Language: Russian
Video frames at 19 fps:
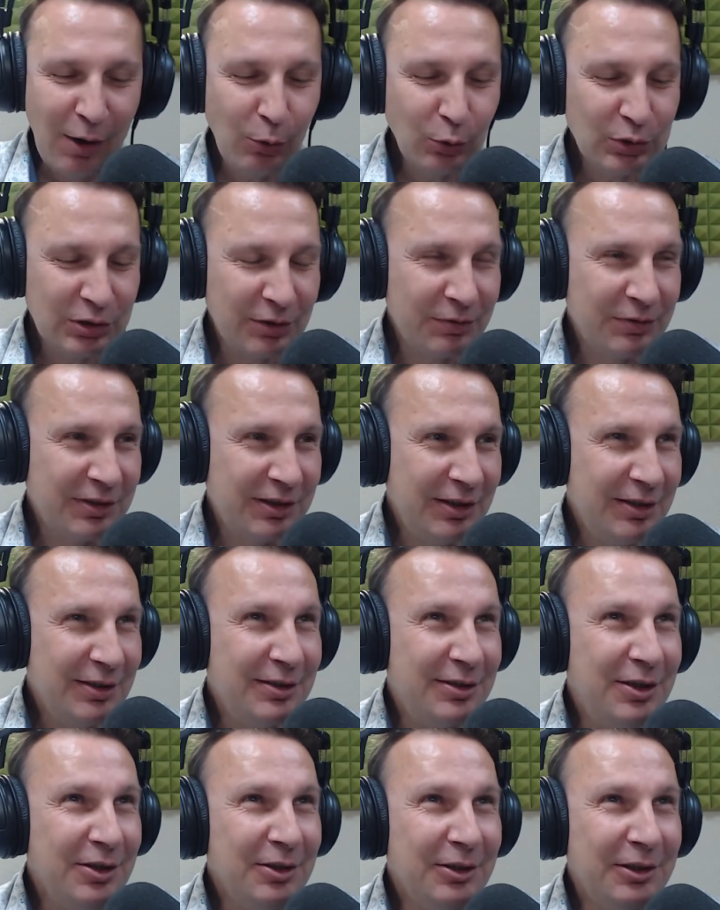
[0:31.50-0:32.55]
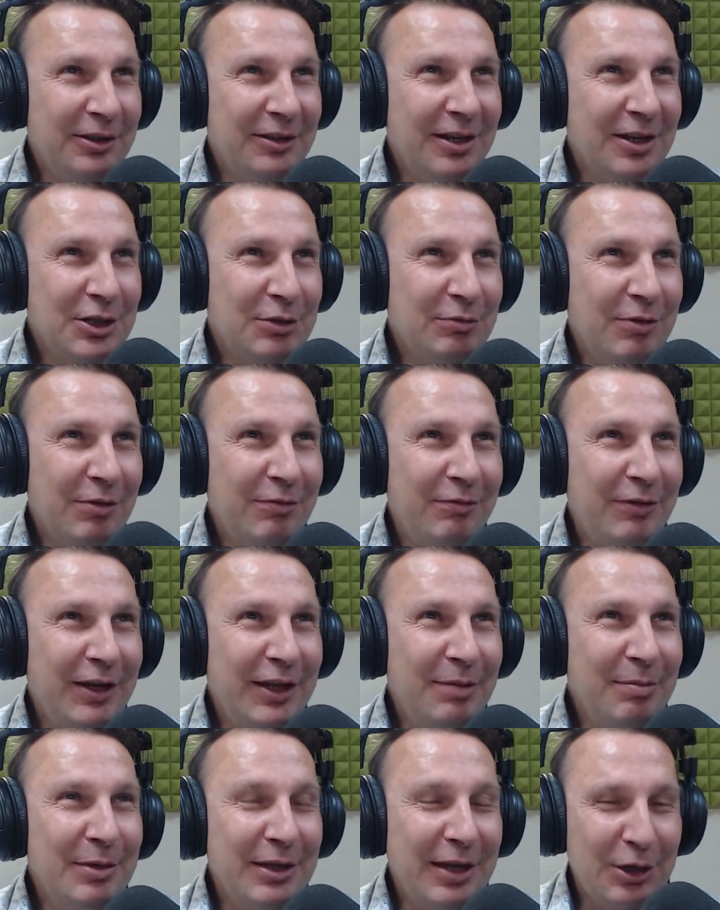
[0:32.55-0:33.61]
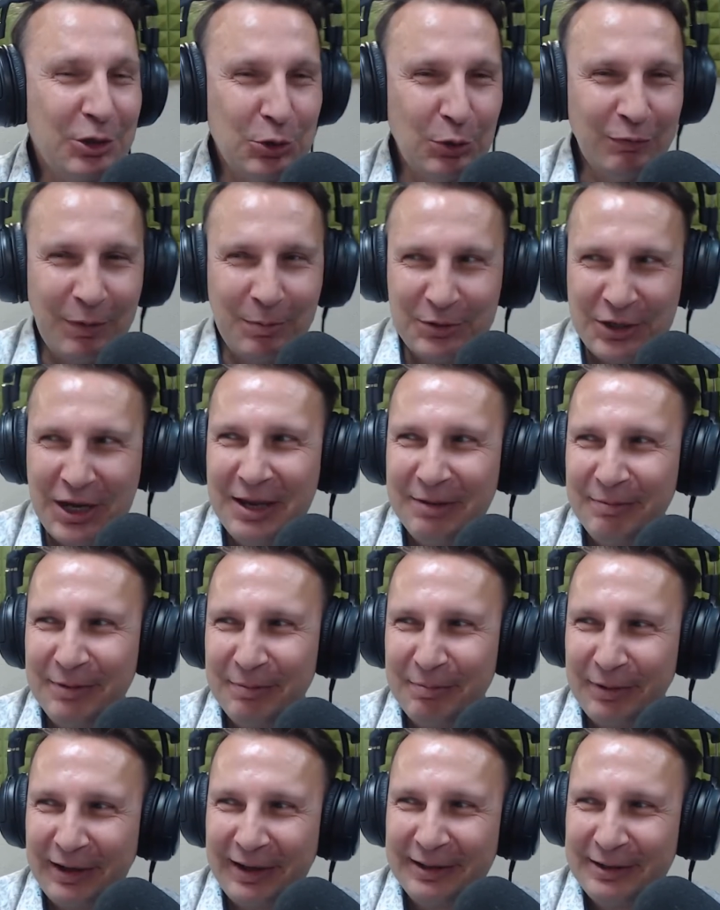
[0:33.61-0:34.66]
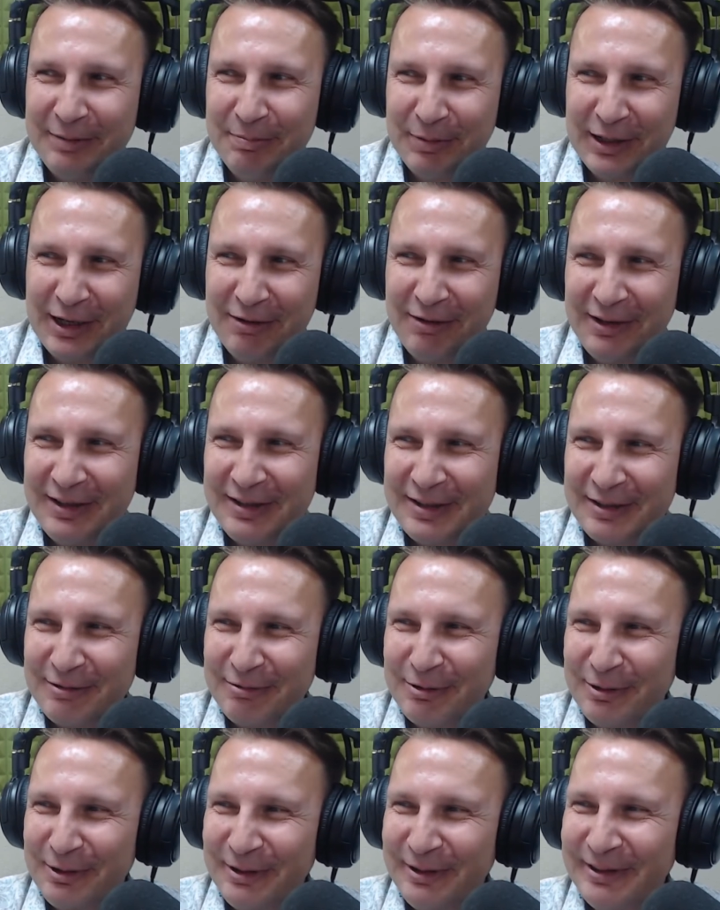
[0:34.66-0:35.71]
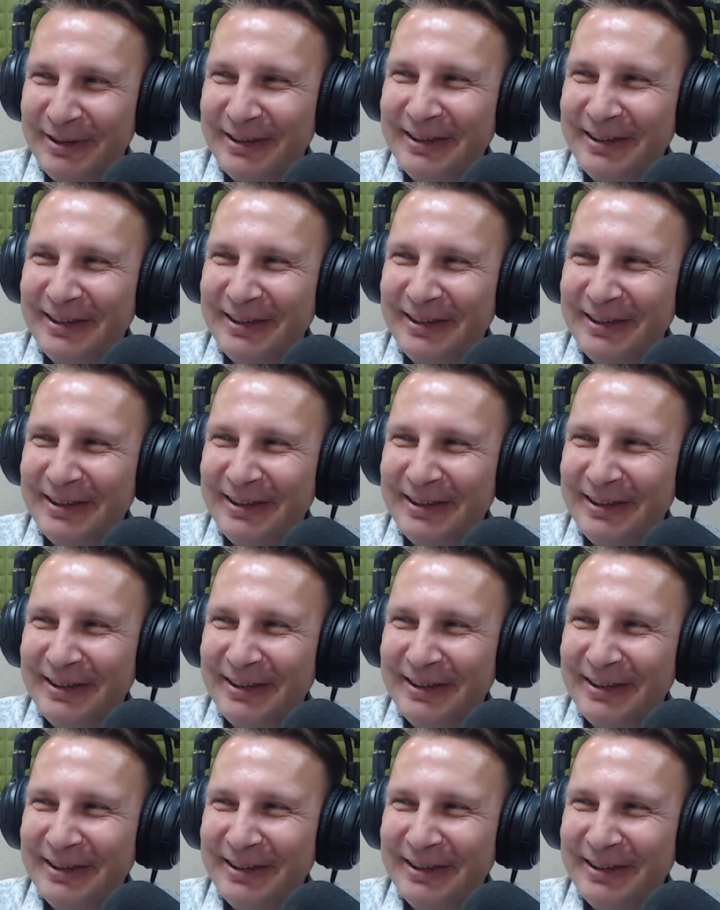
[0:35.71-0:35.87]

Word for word: фаустовские сделки нашего времени. О чем вообще мы хотим ну, поговорить Нет, это сегодня? вообще,